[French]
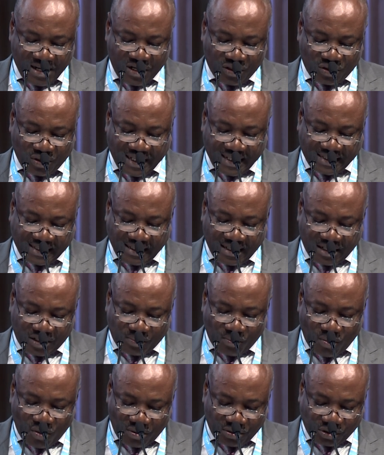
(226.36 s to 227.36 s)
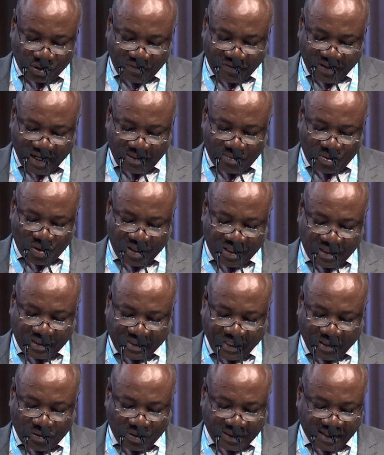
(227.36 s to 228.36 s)
son Excellence Jovenel Moïse,
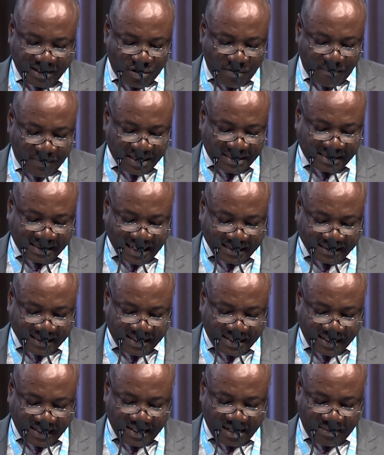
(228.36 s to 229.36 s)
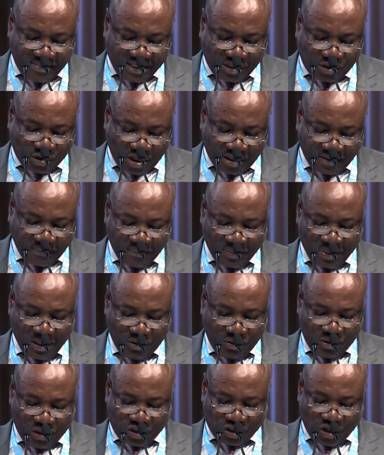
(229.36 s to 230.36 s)
s'est dotée d'un plan stratégique qui ambitionne
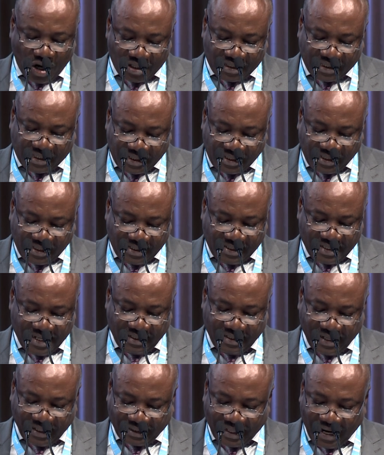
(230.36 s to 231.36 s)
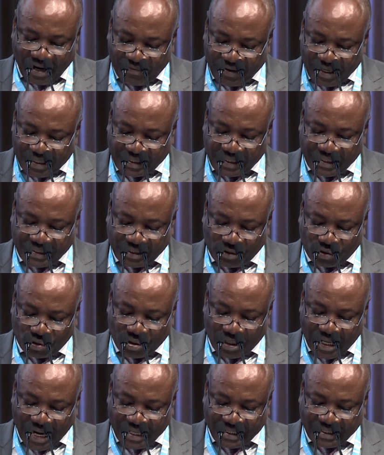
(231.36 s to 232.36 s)
de sortir des travers
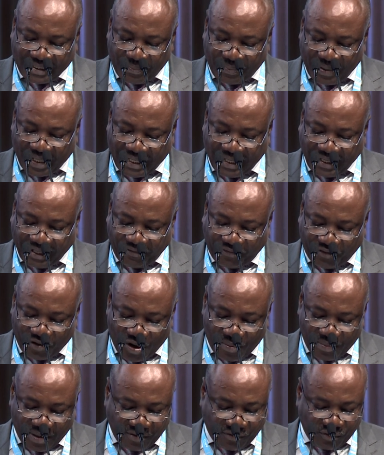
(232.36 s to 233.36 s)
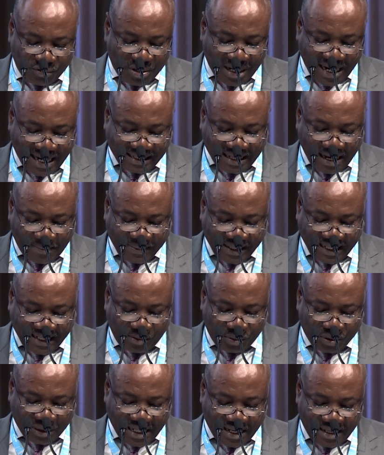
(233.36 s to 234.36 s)
institutionnalisés par les réformes en vue de rattraper les
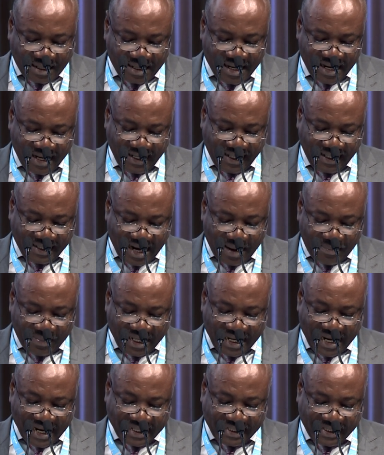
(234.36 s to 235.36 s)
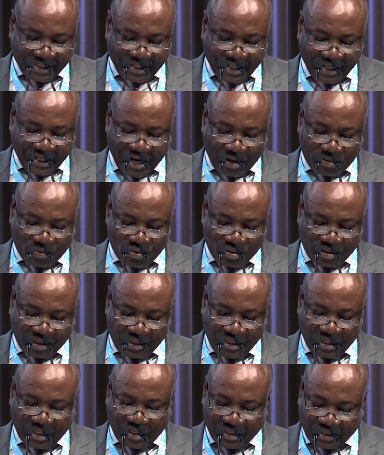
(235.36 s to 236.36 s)
retards et d'aménager les
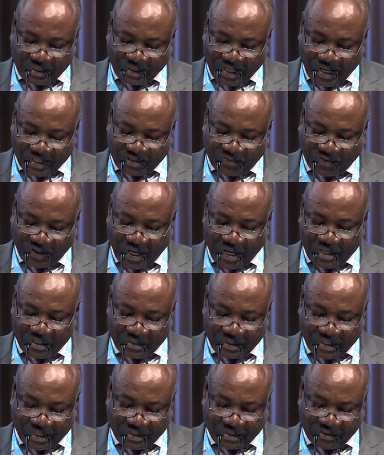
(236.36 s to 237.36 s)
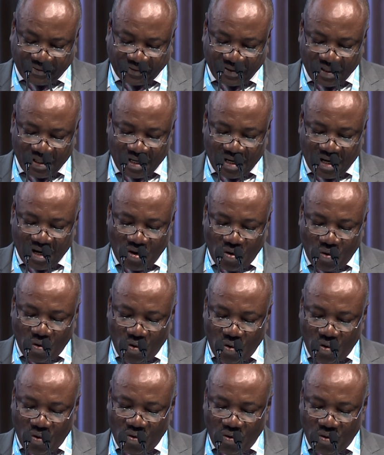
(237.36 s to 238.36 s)
raccourcis quantitatifs et qualitatifs
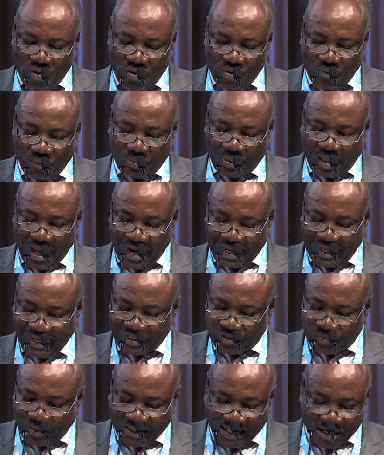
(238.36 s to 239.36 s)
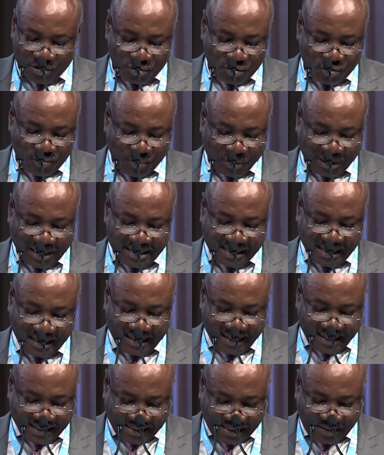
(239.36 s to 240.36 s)
à l'exploitation du potentiel
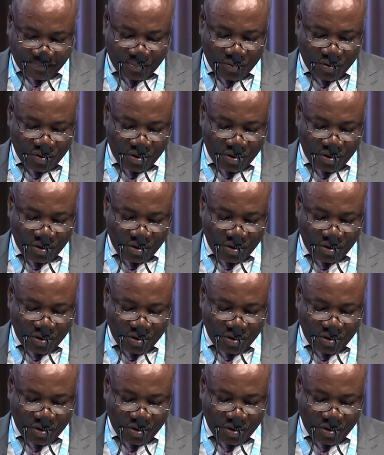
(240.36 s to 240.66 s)
des pour